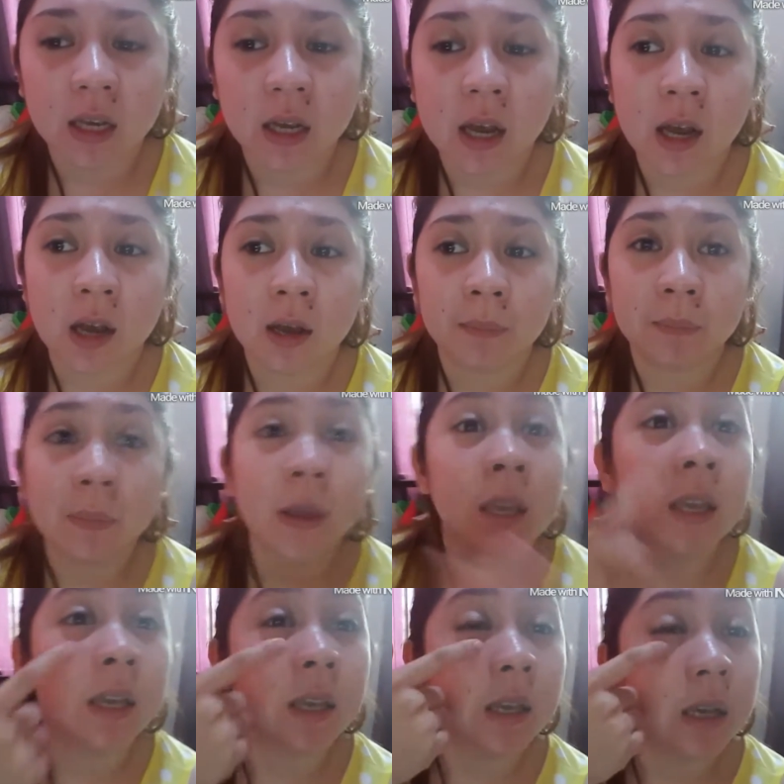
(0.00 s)
Um,
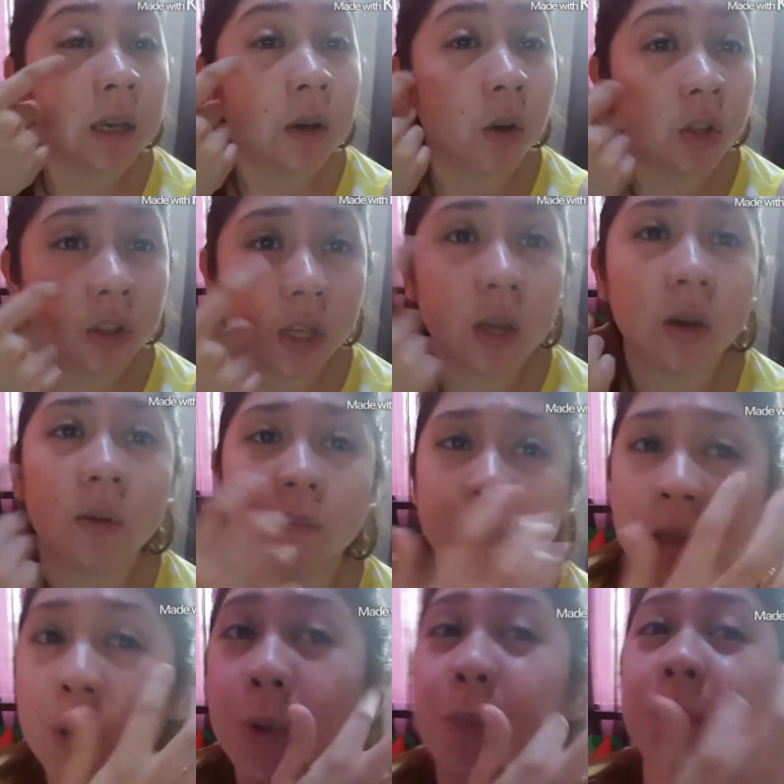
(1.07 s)
may konting,
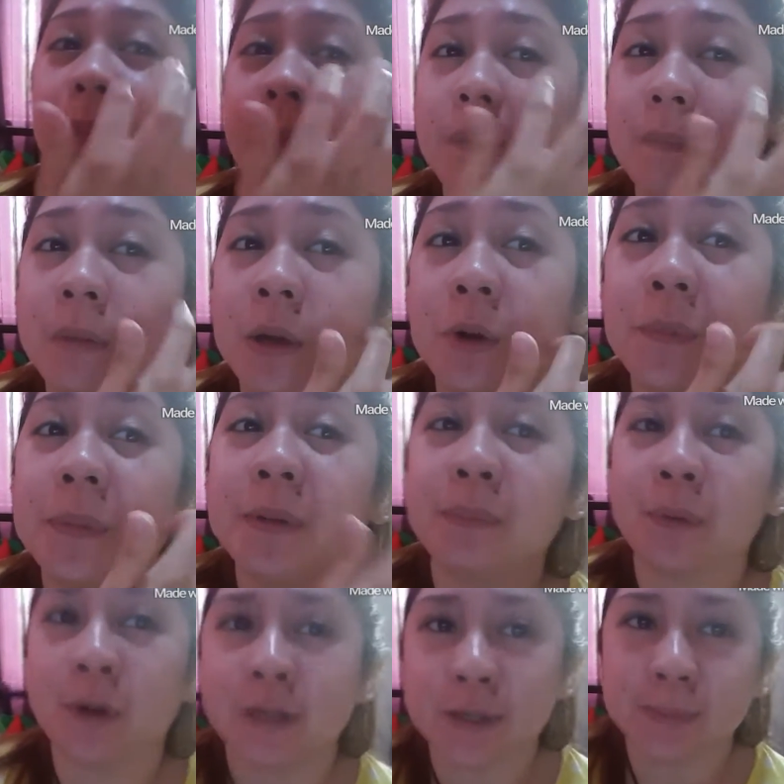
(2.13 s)
may, op may open
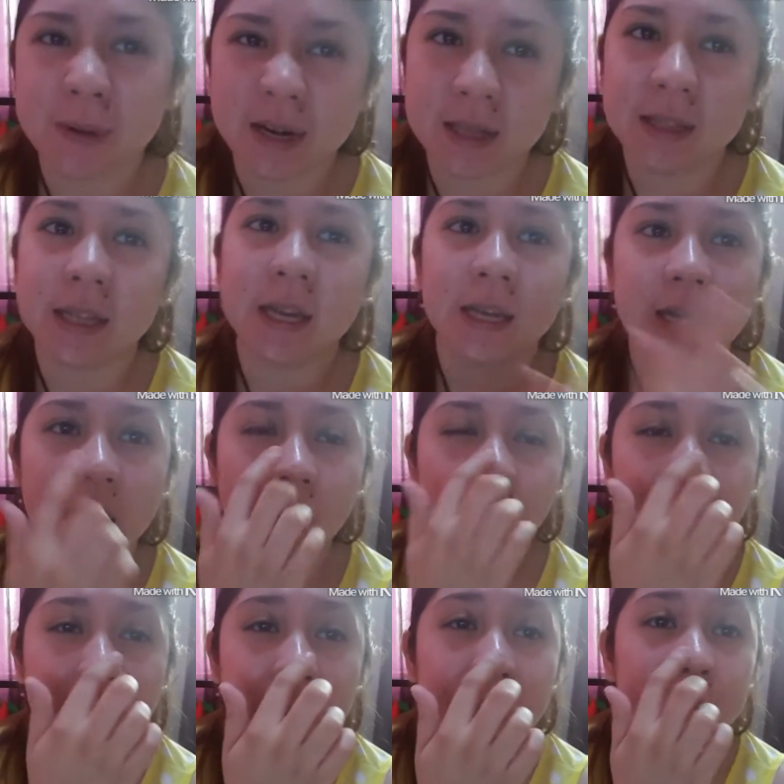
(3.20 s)
pores pa rin talaga
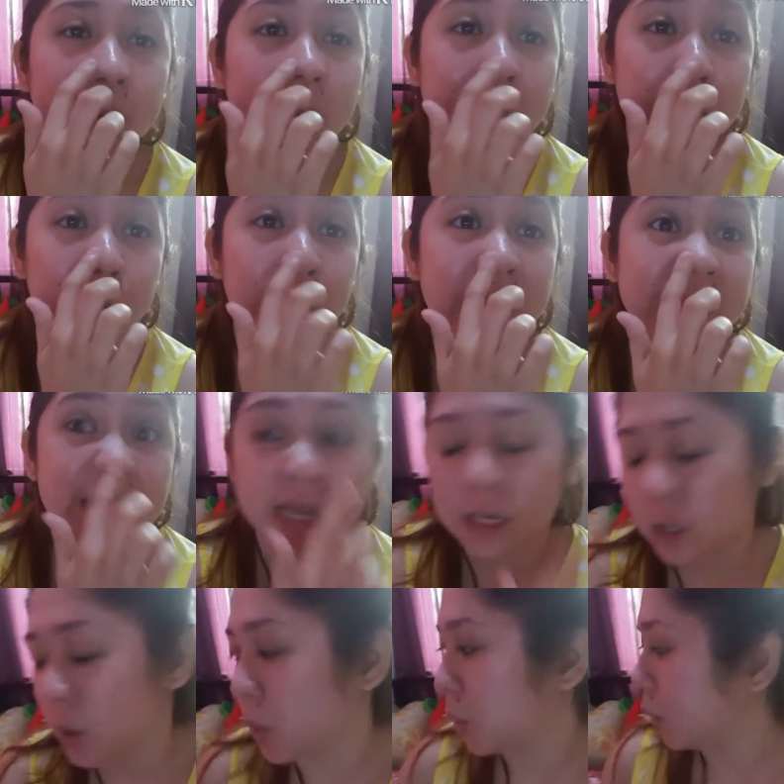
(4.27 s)
ako, lalong-lalo na sa
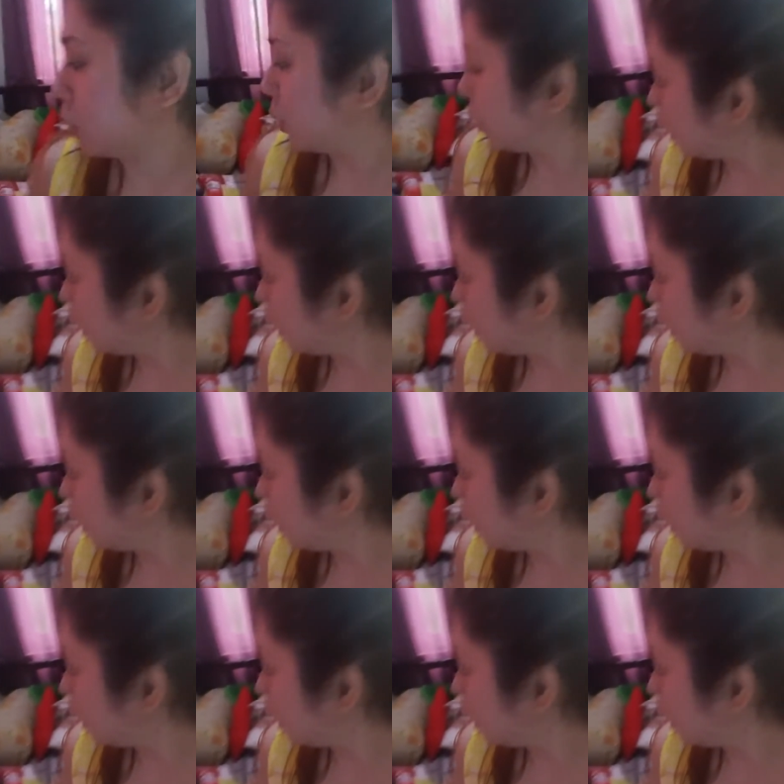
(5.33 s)
ilong.